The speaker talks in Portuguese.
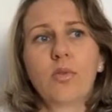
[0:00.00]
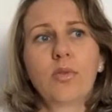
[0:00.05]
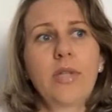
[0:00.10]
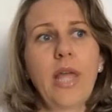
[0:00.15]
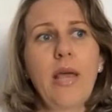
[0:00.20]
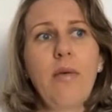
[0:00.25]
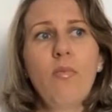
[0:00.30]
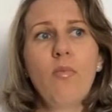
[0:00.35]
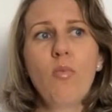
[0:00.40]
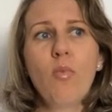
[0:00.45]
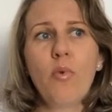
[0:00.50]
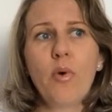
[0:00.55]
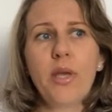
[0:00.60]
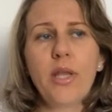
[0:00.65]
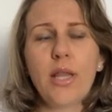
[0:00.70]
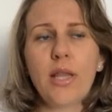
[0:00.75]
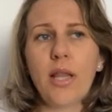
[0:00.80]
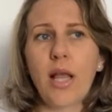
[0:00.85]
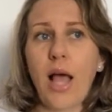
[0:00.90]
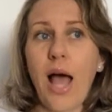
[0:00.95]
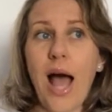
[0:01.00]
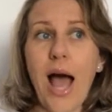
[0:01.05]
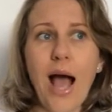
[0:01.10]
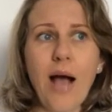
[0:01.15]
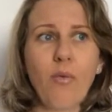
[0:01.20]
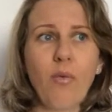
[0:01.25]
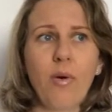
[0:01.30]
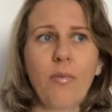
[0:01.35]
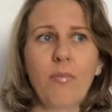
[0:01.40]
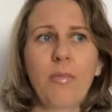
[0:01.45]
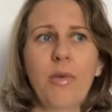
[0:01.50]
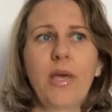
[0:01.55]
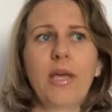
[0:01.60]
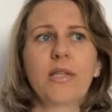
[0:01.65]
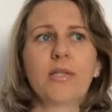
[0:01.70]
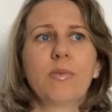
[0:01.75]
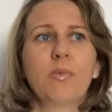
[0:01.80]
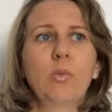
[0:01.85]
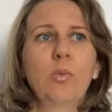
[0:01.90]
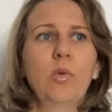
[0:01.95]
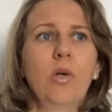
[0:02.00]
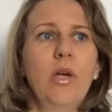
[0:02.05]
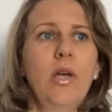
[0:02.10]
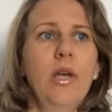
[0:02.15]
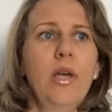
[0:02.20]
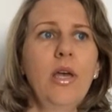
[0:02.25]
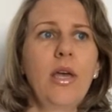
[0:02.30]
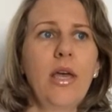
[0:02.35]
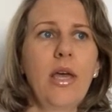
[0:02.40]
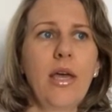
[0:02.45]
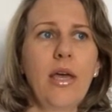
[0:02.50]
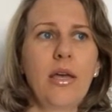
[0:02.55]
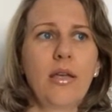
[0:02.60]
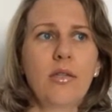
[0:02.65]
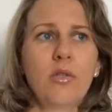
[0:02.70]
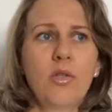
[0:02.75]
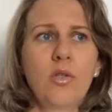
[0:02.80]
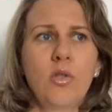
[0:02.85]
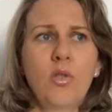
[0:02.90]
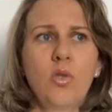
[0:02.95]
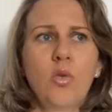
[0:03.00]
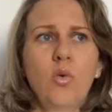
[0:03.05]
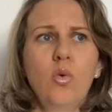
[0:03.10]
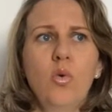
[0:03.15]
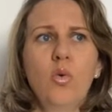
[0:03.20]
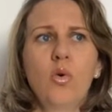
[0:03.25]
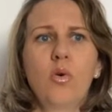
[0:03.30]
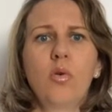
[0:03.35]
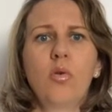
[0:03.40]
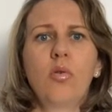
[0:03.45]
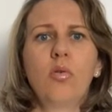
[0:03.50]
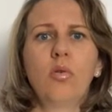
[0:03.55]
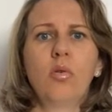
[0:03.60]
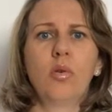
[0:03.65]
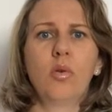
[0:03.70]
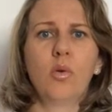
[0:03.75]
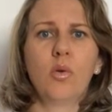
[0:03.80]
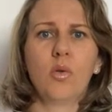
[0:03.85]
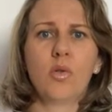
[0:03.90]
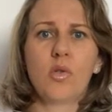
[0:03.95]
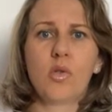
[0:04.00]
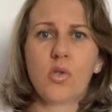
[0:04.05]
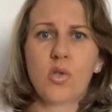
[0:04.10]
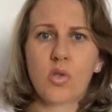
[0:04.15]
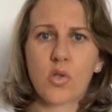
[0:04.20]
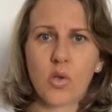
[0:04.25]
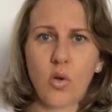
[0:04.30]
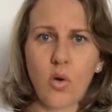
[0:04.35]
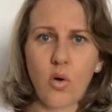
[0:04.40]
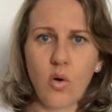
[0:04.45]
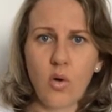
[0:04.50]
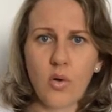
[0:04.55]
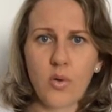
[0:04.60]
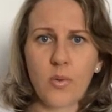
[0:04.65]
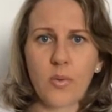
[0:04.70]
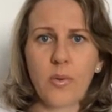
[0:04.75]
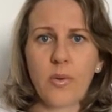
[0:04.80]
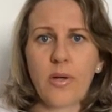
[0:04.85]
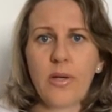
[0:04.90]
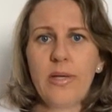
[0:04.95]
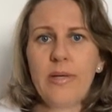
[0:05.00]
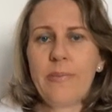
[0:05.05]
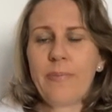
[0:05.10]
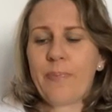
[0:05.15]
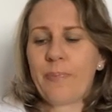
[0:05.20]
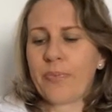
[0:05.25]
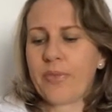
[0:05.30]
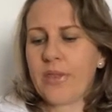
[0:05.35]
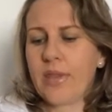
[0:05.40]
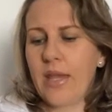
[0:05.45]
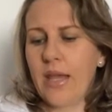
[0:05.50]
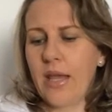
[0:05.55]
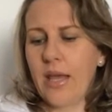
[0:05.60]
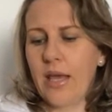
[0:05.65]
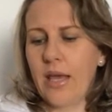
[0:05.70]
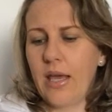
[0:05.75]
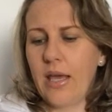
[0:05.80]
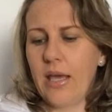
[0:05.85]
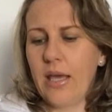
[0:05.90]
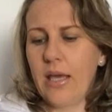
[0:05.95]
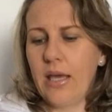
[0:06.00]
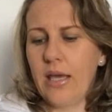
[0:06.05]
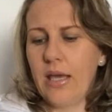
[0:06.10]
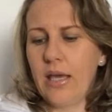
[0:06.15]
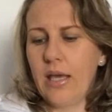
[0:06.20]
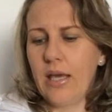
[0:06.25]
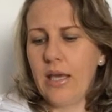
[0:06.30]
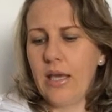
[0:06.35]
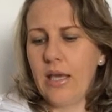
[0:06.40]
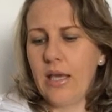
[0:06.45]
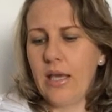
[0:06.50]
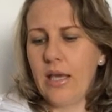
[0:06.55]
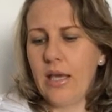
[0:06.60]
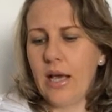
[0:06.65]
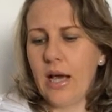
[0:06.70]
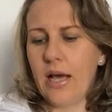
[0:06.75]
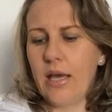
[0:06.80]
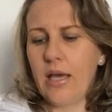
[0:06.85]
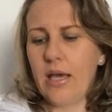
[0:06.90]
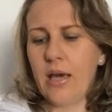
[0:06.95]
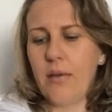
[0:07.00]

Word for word: dei muita água mesmo, é, suco, soro. Dei aí